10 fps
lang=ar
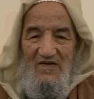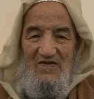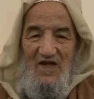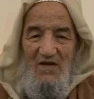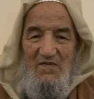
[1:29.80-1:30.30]

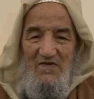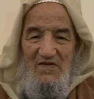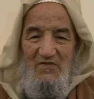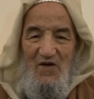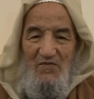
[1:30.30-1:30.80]
ذهب
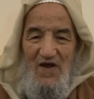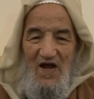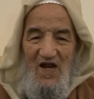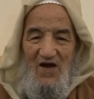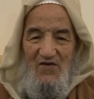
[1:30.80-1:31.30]
سيدي محمد
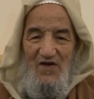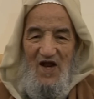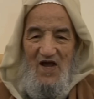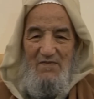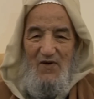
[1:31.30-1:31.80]
العلاوي
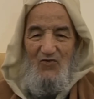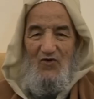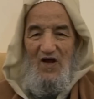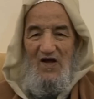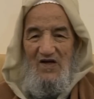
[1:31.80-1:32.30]
رحمه
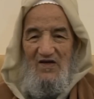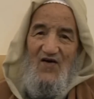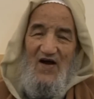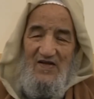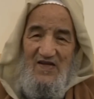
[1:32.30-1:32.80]
الله
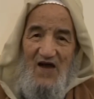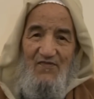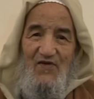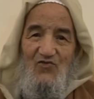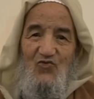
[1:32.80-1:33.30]
وهذه
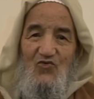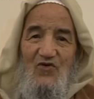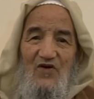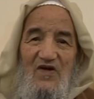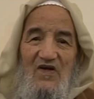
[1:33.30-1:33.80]
حفلة
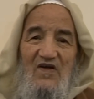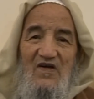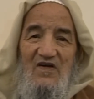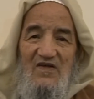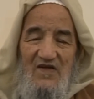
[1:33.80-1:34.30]

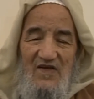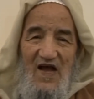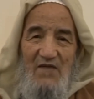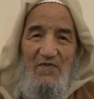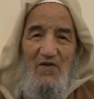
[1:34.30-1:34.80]
سيدي
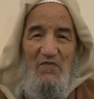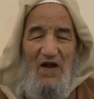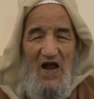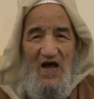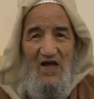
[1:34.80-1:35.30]
أحمد
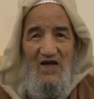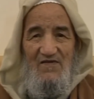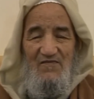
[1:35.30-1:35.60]
ملاخ